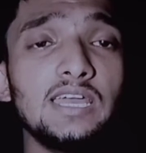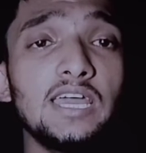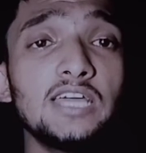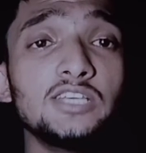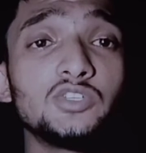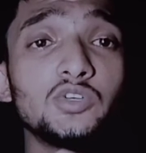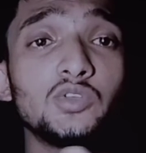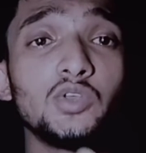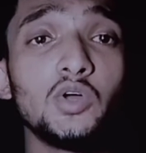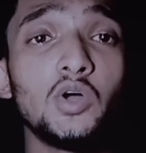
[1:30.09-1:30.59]

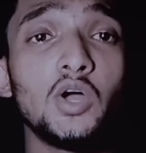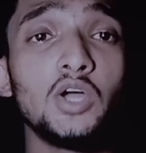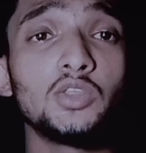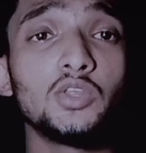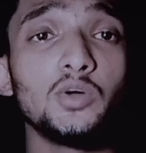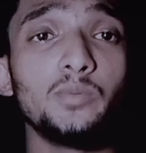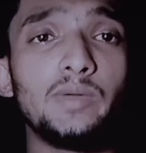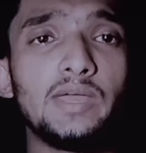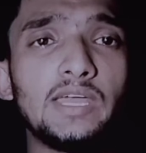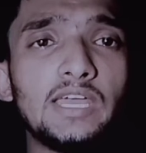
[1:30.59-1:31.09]
এই জন্য
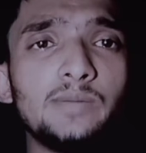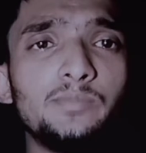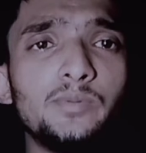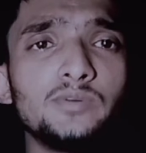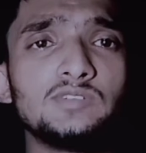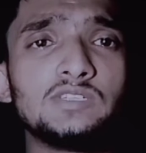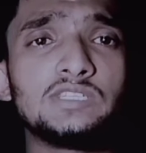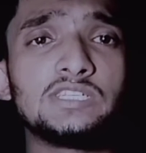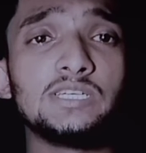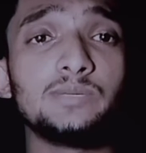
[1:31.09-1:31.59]
হয়তো ভেঙে
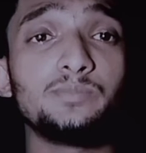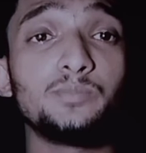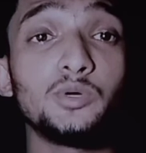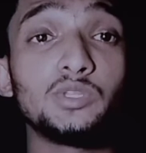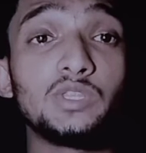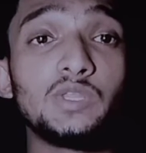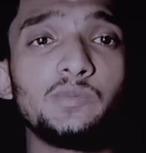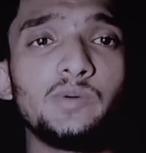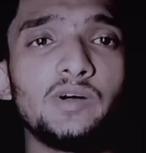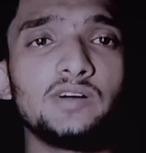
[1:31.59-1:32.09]
পড়েছি
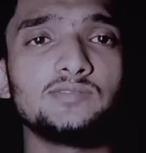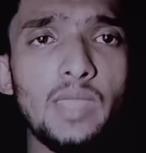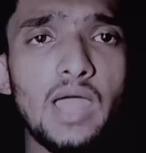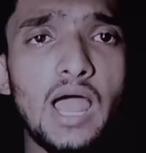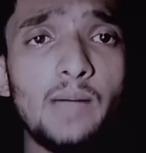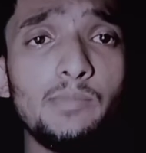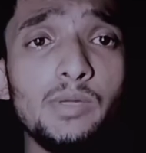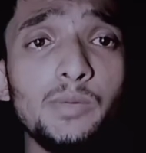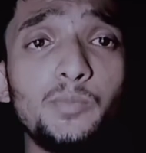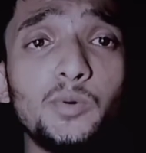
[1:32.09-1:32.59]
প্রতিবাদ
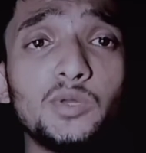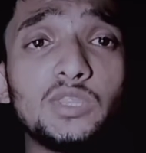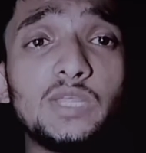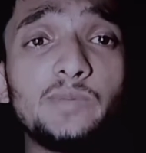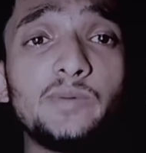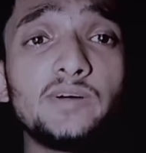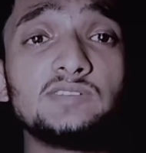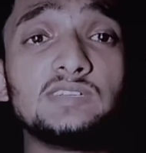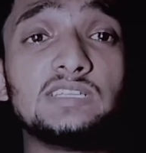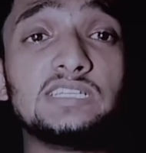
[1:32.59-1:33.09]
আমি
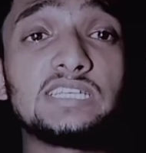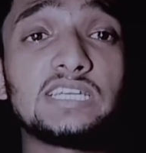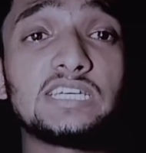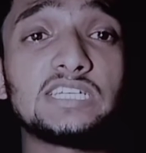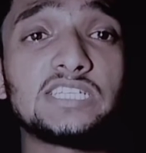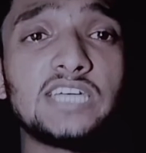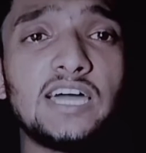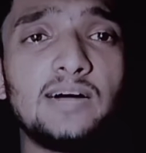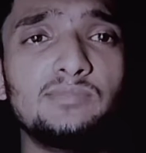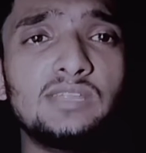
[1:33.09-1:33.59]
প্রতিবাদই
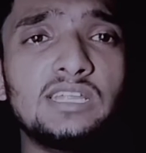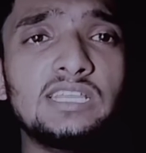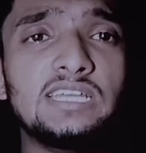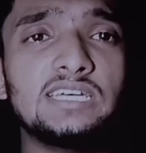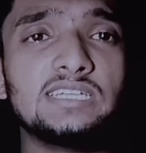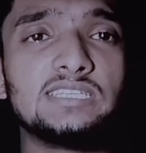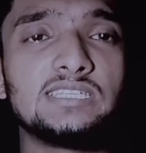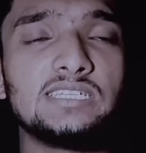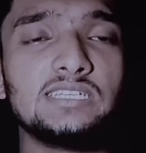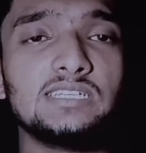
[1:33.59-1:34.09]
নিজেকে সামলে
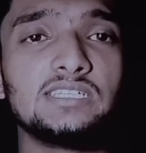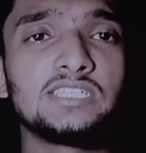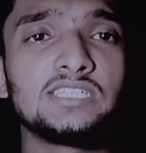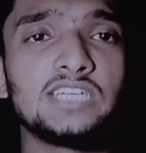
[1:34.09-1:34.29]
নিয়েছি